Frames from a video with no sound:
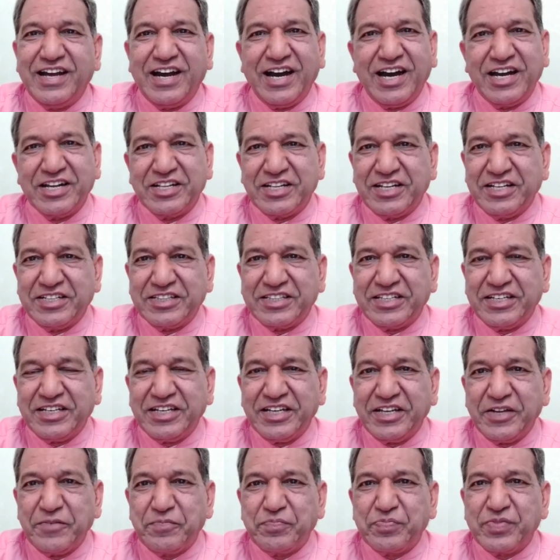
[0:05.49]
आनंद लेते
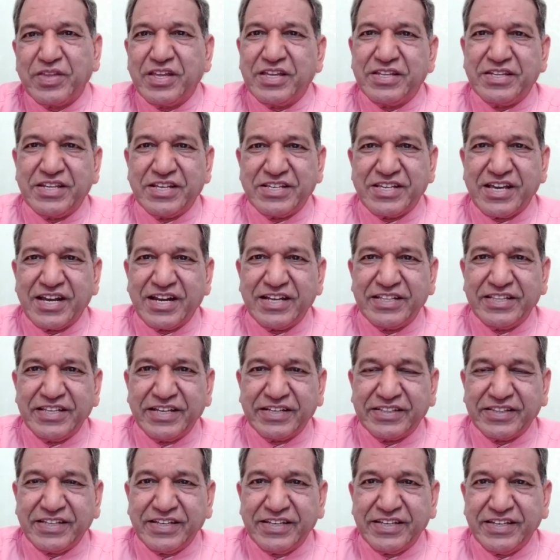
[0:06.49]
हैं नज़ारा
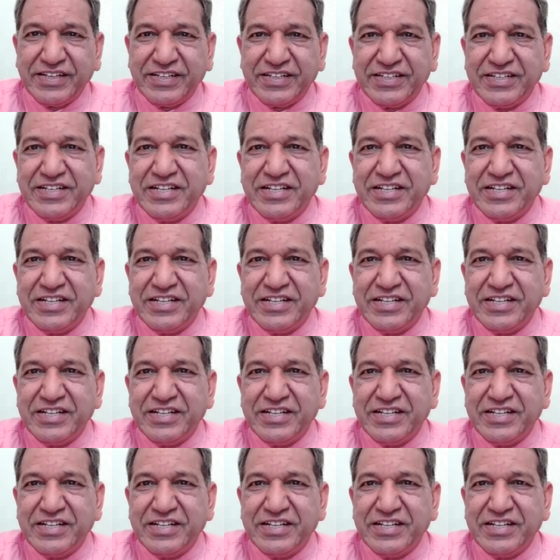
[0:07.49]
देखते हैं